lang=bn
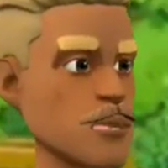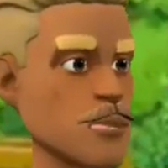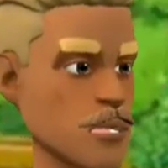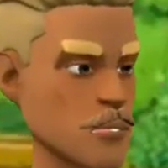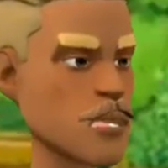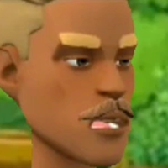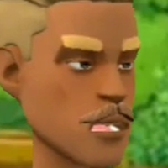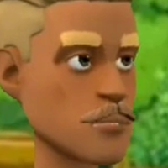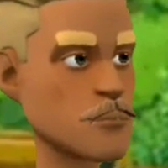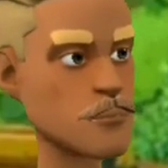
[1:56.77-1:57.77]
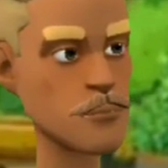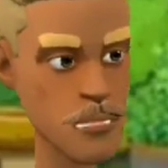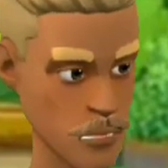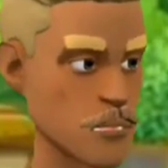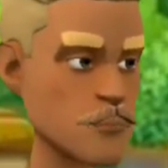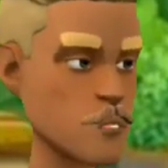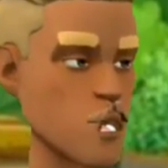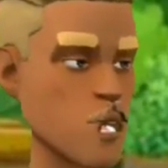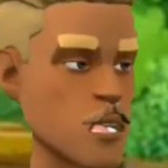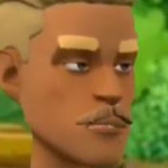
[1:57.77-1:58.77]
ওই কথাই রইল আপনার
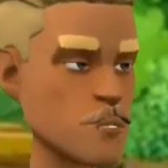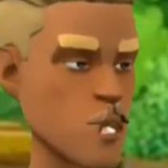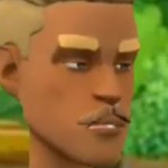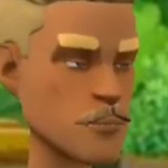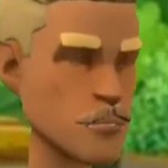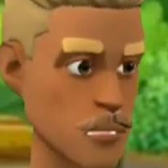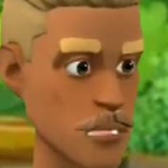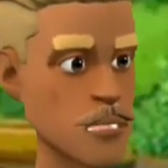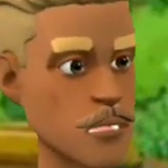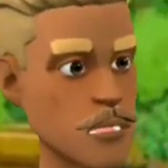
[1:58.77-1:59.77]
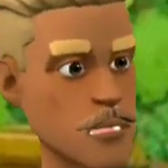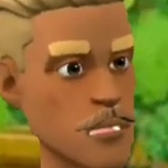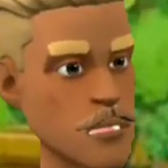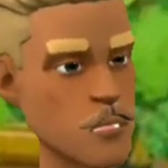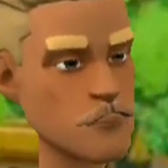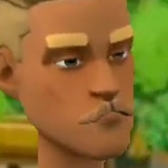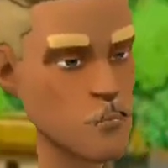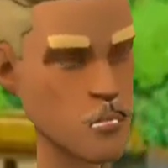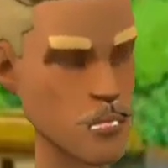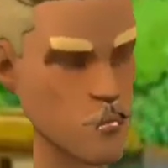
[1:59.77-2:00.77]
সত্তর টাকায় আমি তরমুজ নিলাম আমার
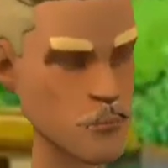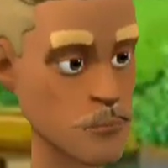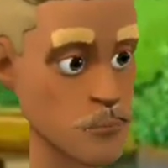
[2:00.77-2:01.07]
ঠিক আছে